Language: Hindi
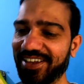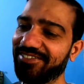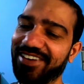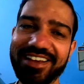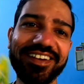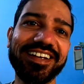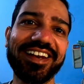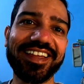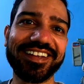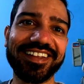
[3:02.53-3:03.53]
है तो यार वाई वाई
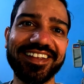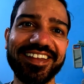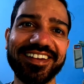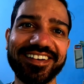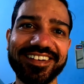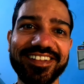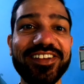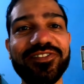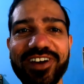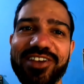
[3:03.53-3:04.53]
ट्राई करेंगे यार
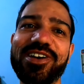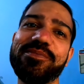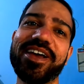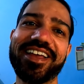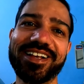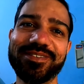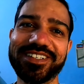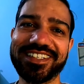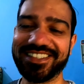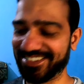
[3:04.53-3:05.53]
वाई वाई में आएगा
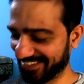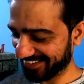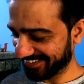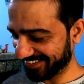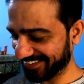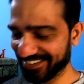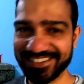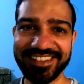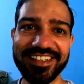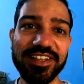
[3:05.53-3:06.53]
मज़ा
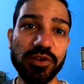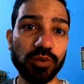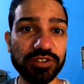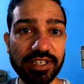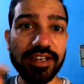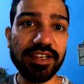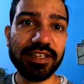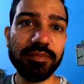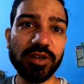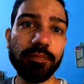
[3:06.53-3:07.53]
उसके लिए
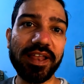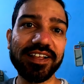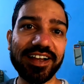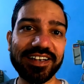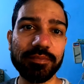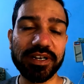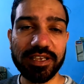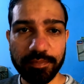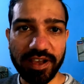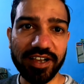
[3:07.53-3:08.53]
लेकिन मेरे को पहले काटने
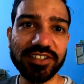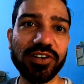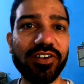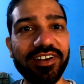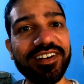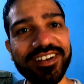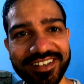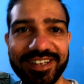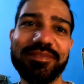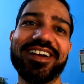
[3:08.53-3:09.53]
पड़ेंगे प्याज और
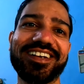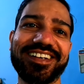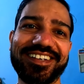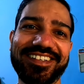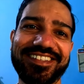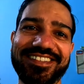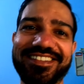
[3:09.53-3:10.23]
टमाटर